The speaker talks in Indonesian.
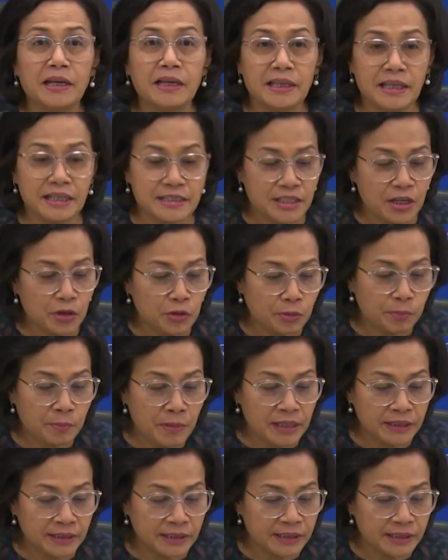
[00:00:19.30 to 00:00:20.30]
Yang saya
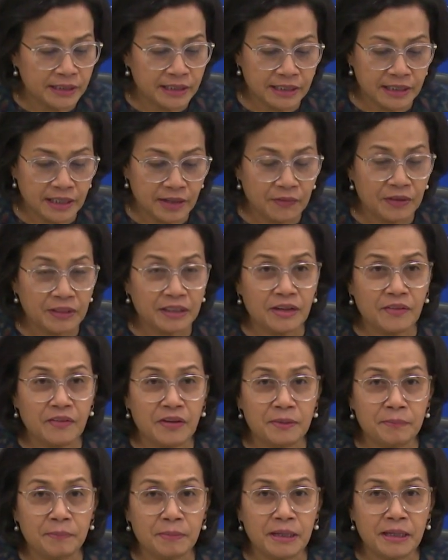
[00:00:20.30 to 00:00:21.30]
hormati
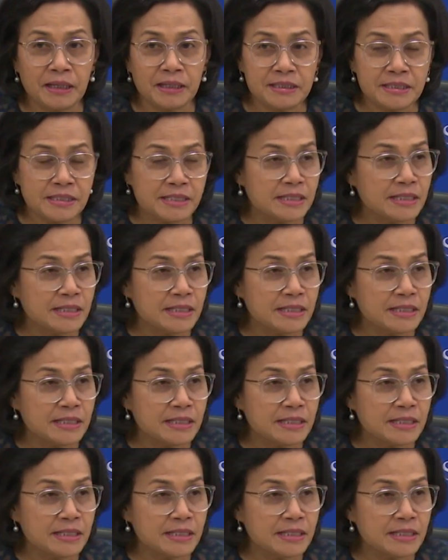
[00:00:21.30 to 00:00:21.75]
kawan-kawan pers,